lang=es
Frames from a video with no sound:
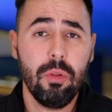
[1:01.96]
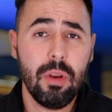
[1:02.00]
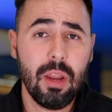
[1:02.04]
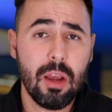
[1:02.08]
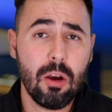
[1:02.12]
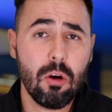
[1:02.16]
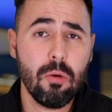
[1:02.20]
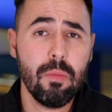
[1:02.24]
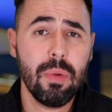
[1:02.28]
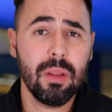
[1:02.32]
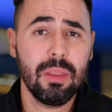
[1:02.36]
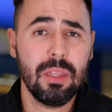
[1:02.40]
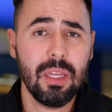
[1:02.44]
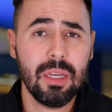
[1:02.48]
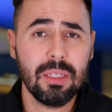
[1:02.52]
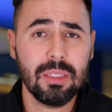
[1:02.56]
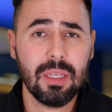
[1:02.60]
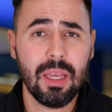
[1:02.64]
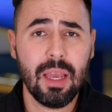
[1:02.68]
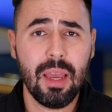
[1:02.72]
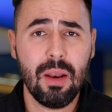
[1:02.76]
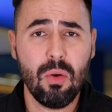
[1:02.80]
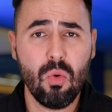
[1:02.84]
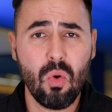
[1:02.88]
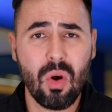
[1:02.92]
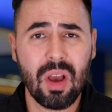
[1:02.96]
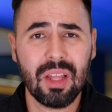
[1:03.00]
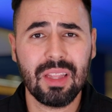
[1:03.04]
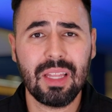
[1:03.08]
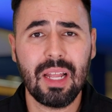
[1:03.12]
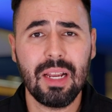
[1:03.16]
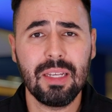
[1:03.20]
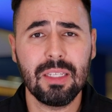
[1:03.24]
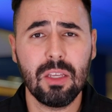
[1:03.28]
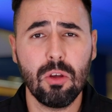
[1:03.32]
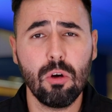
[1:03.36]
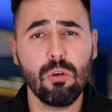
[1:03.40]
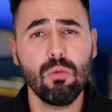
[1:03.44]
podrían convertirse en un
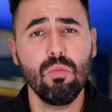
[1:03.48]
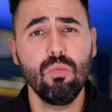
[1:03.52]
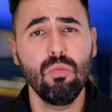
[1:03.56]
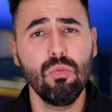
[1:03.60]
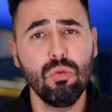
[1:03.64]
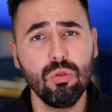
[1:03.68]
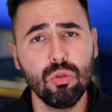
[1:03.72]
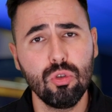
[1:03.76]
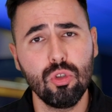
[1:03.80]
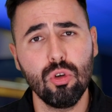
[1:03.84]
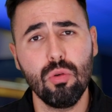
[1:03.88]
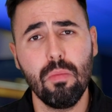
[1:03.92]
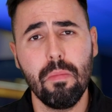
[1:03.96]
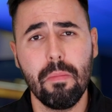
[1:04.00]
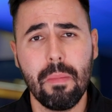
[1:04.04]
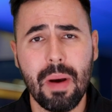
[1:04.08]
catalizador mucho